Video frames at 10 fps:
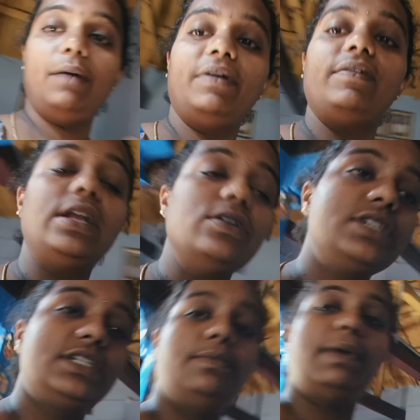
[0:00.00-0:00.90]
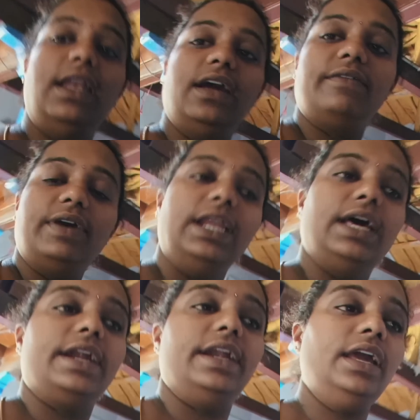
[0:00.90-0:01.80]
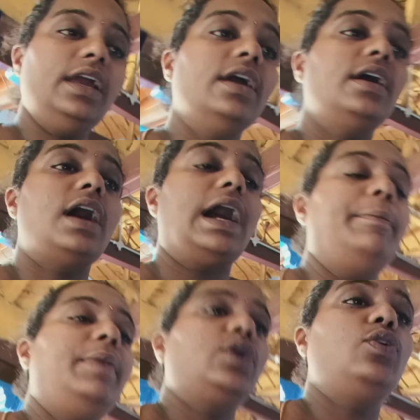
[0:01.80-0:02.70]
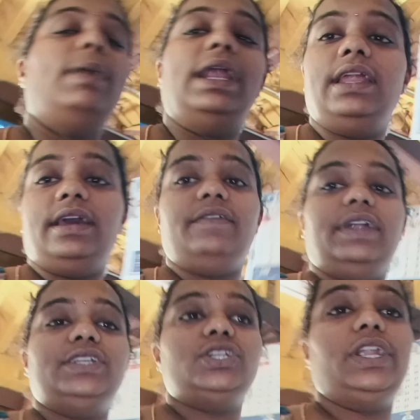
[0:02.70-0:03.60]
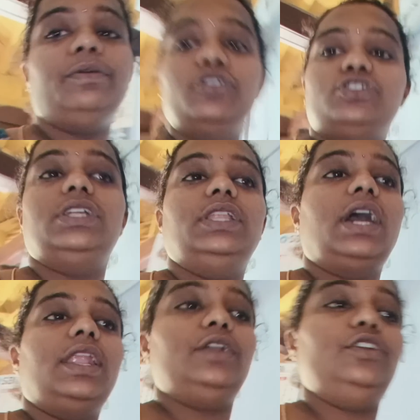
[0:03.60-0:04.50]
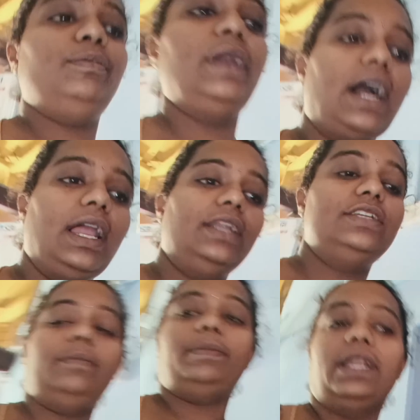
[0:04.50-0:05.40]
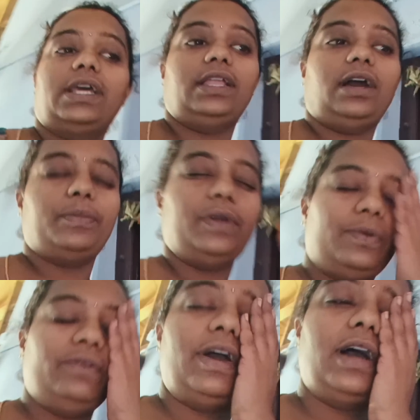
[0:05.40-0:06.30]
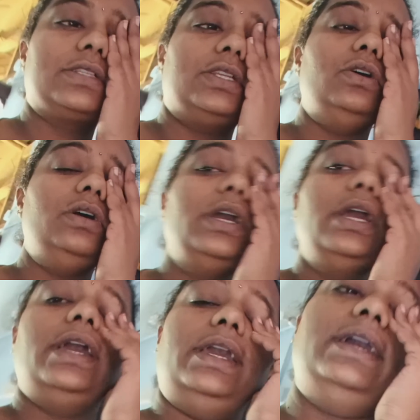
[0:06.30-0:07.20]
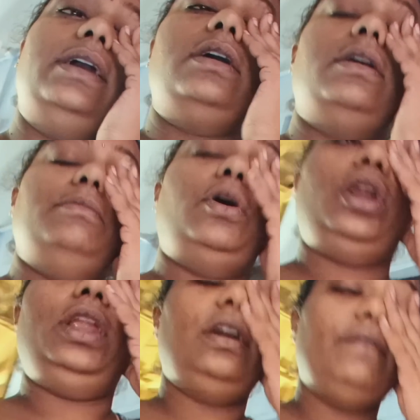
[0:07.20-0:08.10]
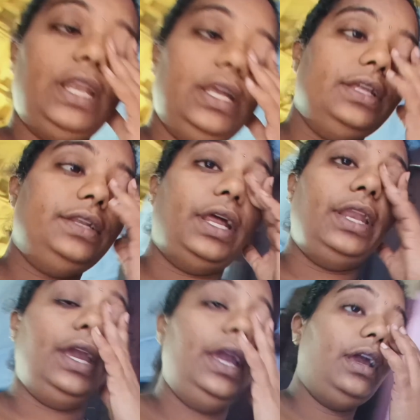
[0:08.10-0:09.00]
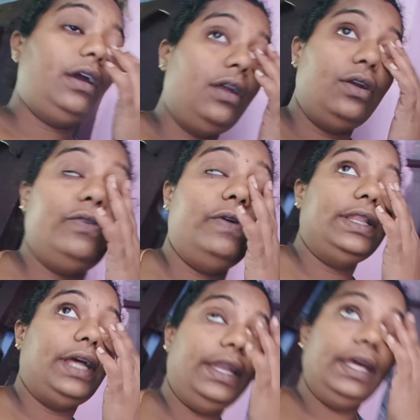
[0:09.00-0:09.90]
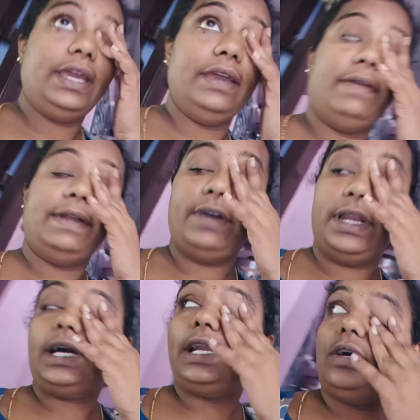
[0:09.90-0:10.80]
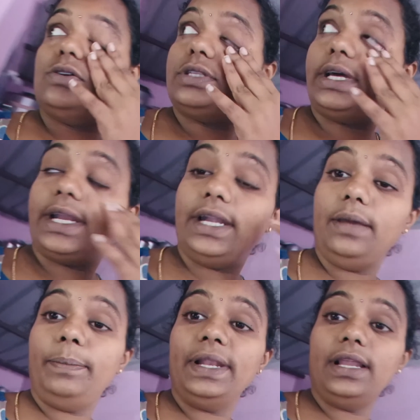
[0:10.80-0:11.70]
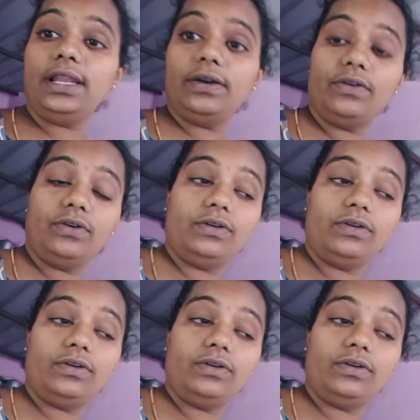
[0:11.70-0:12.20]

అమ్మ వాళ్ళు వచ్చేసి బల్లెకి వెళ్ళారండి అమ్మకు బల్లె వంట చేయడం వచ్చింది అన్నట్టు మీకు ఆల్రెడీ చెప్పాను కదా అప్పుడప్పుడు బ్లాగ్స్లో ఇంకా మార్నింగ్ వెళ్ళింది టెన్కి ట్వెల్వ్ థర్టీకి వన్ వరకు అట్లా వస్తారండి పిల్లలు